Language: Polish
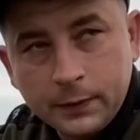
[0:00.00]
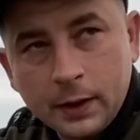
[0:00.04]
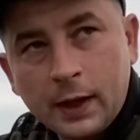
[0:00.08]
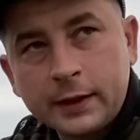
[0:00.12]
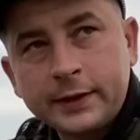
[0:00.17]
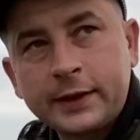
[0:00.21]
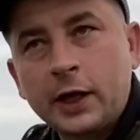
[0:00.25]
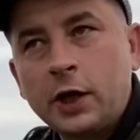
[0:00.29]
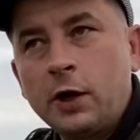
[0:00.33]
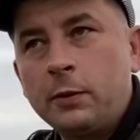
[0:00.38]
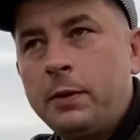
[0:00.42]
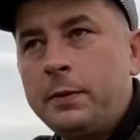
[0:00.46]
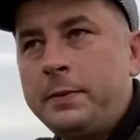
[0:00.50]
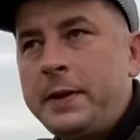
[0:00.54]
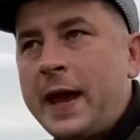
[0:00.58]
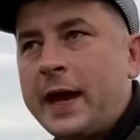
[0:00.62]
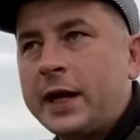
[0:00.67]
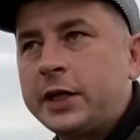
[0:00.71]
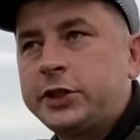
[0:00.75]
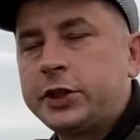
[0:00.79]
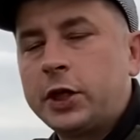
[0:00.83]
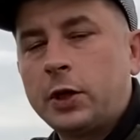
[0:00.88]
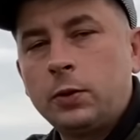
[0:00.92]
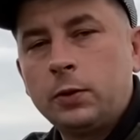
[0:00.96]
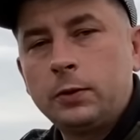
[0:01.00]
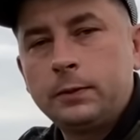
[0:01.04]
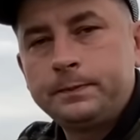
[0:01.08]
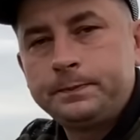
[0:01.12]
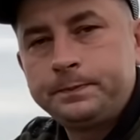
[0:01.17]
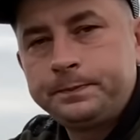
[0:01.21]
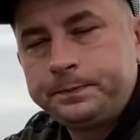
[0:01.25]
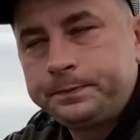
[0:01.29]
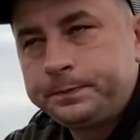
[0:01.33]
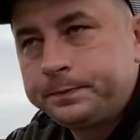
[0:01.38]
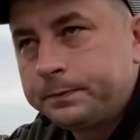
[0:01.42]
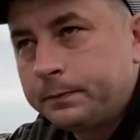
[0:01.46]
Tego bym nie chciał.
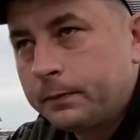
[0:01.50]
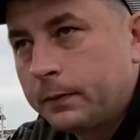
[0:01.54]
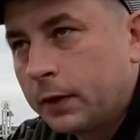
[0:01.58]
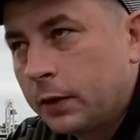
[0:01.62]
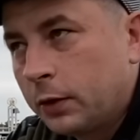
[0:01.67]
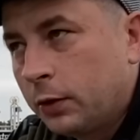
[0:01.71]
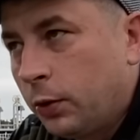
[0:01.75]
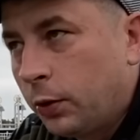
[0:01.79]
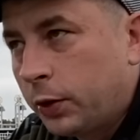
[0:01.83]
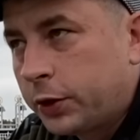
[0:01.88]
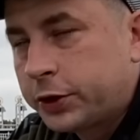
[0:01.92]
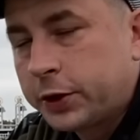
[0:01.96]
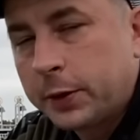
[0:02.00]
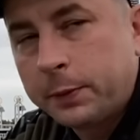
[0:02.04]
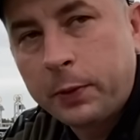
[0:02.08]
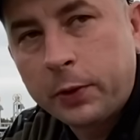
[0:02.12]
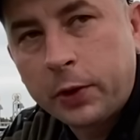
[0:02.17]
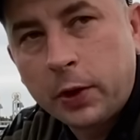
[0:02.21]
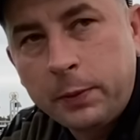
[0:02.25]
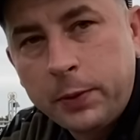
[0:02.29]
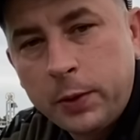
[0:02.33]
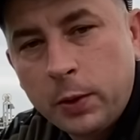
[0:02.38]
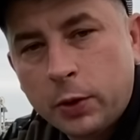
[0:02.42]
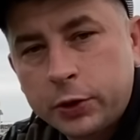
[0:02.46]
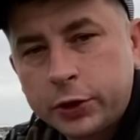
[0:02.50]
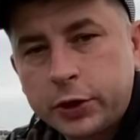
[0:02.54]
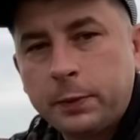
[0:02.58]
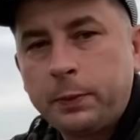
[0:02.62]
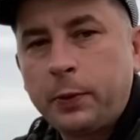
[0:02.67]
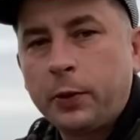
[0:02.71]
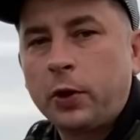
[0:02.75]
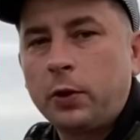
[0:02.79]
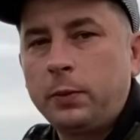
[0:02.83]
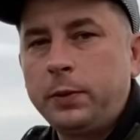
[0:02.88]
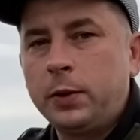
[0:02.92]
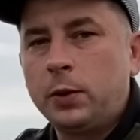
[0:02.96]
Kurczę, porobiło się,
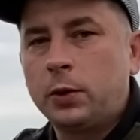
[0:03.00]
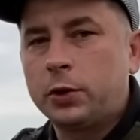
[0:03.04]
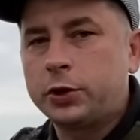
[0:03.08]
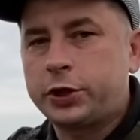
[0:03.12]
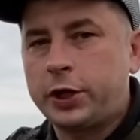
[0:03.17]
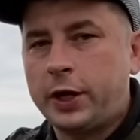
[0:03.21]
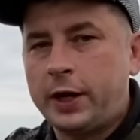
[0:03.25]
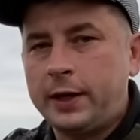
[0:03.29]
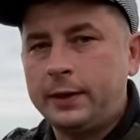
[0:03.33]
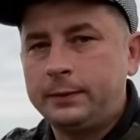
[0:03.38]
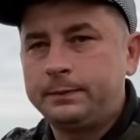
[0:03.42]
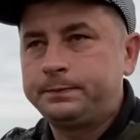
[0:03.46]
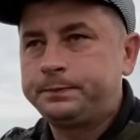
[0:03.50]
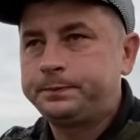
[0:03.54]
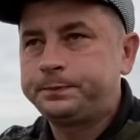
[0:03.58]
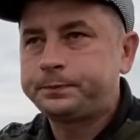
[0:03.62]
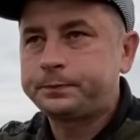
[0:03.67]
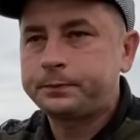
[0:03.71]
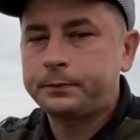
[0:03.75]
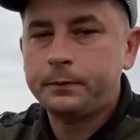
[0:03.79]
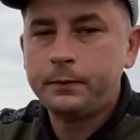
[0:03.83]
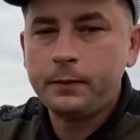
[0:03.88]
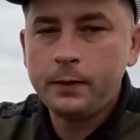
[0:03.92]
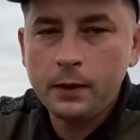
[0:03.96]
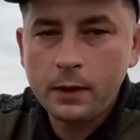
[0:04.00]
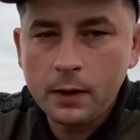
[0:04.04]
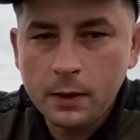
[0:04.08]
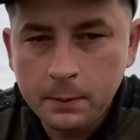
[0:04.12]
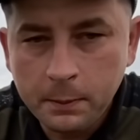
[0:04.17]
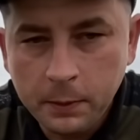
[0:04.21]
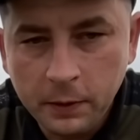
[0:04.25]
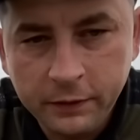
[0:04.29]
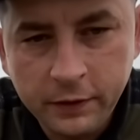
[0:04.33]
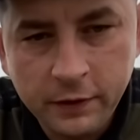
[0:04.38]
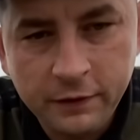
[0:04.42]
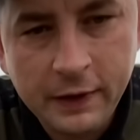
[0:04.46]
porobiło się.
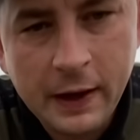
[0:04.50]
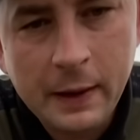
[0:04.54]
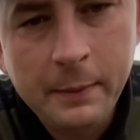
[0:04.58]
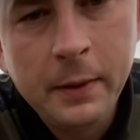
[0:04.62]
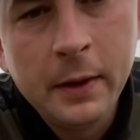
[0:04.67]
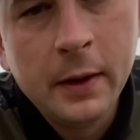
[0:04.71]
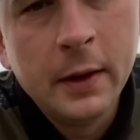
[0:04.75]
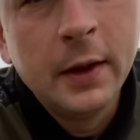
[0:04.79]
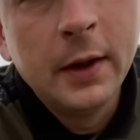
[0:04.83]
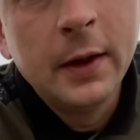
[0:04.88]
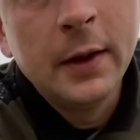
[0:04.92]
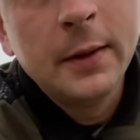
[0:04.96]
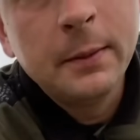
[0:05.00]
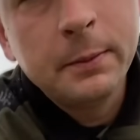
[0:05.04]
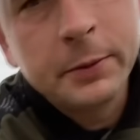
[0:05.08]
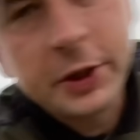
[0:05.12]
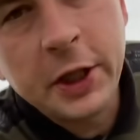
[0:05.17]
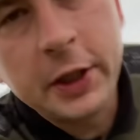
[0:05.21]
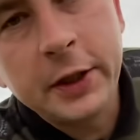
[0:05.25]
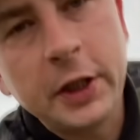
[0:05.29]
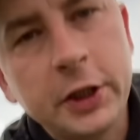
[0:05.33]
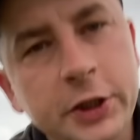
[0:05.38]
Powiem Wam, przejdę